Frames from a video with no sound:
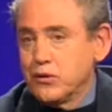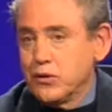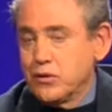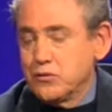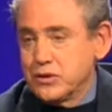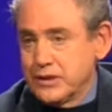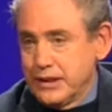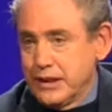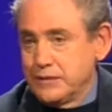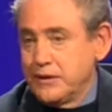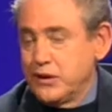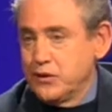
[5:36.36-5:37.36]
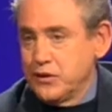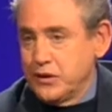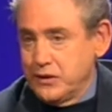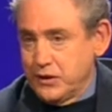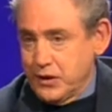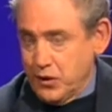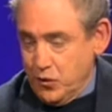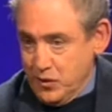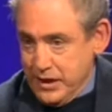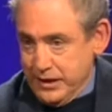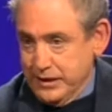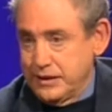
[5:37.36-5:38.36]
como usted es vecino de,
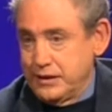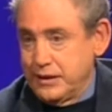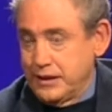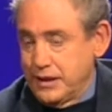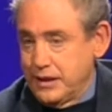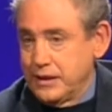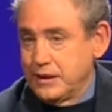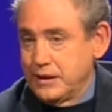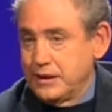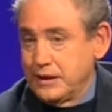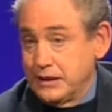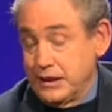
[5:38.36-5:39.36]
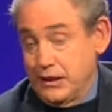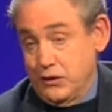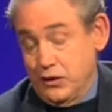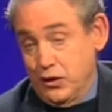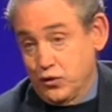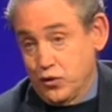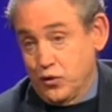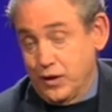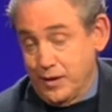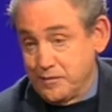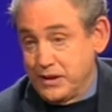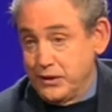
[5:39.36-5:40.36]
Renoir y tiene el otro
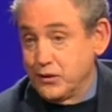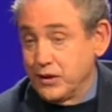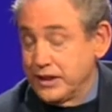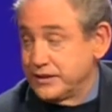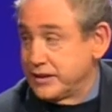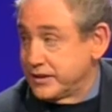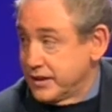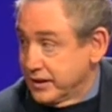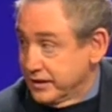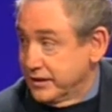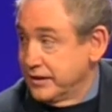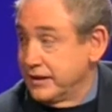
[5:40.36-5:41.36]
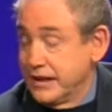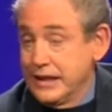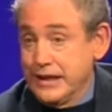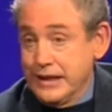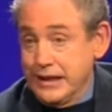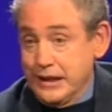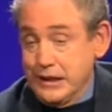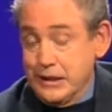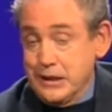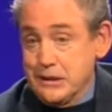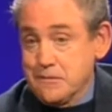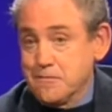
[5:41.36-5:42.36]
gran vecino que es Cézanne,
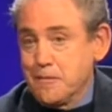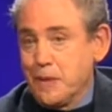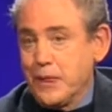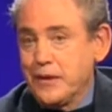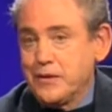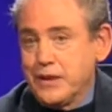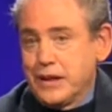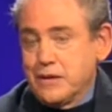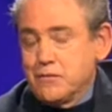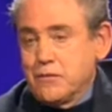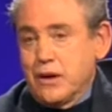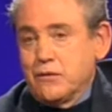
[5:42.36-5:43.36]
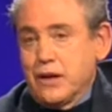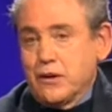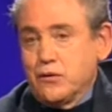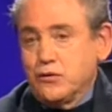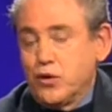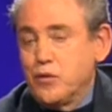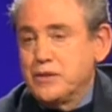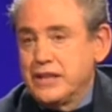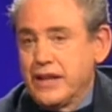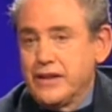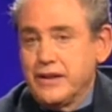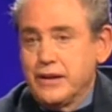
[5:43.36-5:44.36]
eh, tienen una,
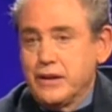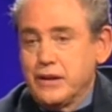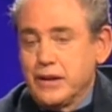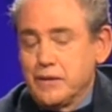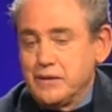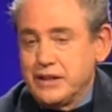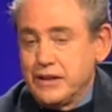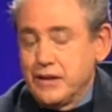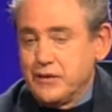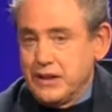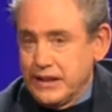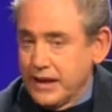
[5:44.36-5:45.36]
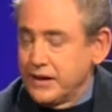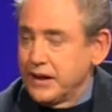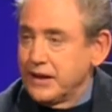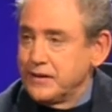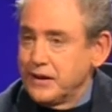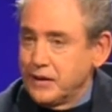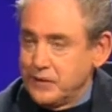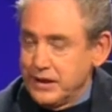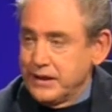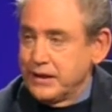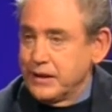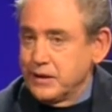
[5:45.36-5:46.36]
concomitancia de, afinidades, de gente que
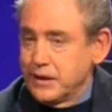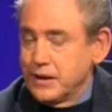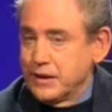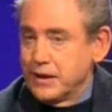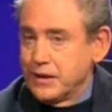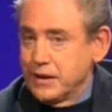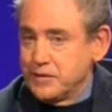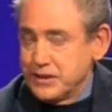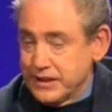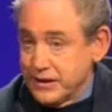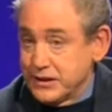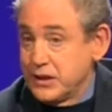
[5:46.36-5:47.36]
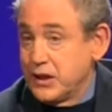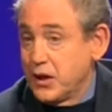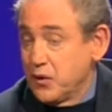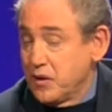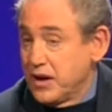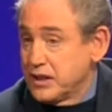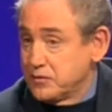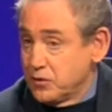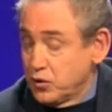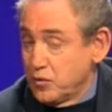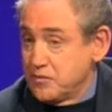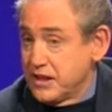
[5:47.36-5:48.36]
viene, de, amistades. Y Renoir en ese
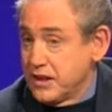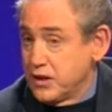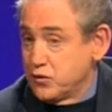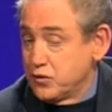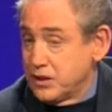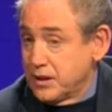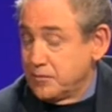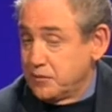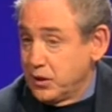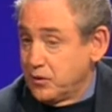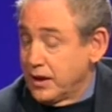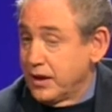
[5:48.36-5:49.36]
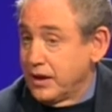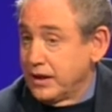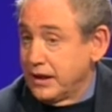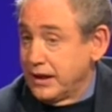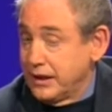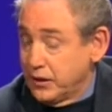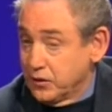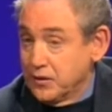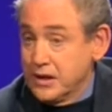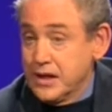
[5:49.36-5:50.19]
momento empieza esas películas que, él hizo,